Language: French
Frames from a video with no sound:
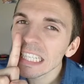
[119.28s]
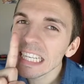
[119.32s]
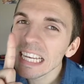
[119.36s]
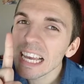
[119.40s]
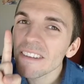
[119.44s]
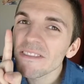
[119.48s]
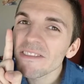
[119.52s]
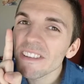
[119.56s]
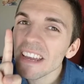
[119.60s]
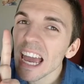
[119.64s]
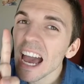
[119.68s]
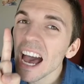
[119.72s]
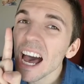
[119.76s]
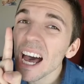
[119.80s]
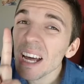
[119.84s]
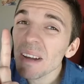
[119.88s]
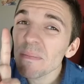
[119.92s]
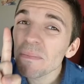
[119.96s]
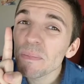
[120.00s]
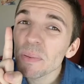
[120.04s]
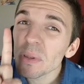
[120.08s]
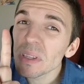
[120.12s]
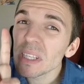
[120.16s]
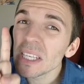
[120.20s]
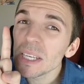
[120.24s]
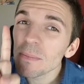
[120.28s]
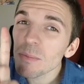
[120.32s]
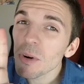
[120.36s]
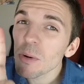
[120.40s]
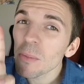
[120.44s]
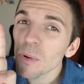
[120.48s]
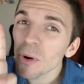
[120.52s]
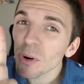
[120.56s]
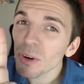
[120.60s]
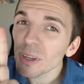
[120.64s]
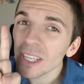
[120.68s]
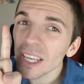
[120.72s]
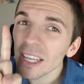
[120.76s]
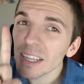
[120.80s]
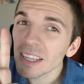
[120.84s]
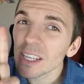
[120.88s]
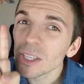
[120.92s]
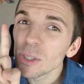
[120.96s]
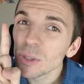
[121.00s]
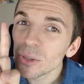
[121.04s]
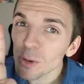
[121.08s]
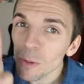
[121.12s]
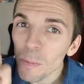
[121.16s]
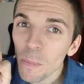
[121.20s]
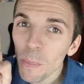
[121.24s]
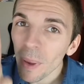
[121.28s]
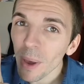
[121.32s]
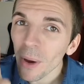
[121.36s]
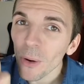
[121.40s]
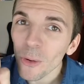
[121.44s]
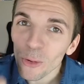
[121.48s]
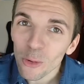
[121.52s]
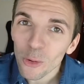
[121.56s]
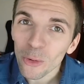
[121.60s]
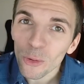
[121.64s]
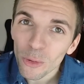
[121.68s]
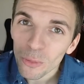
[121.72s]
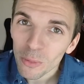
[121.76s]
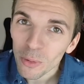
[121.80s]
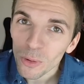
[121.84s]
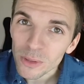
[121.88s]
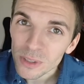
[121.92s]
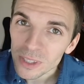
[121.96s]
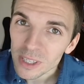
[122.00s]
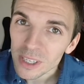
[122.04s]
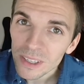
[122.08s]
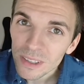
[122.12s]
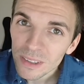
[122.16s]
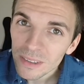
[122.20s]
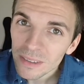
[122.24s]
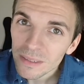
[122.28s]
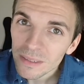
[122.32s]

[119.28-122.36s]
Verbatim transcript: Il y avait un petit moment qui était super en cours de français.